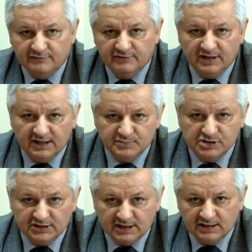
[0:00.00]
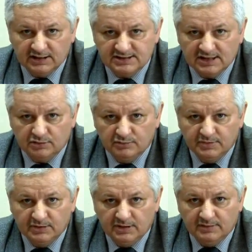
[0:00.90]
wygra przetarg na zakup
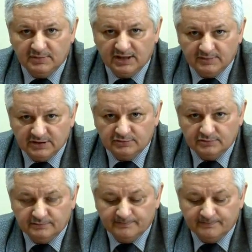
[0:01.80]
Megamedu.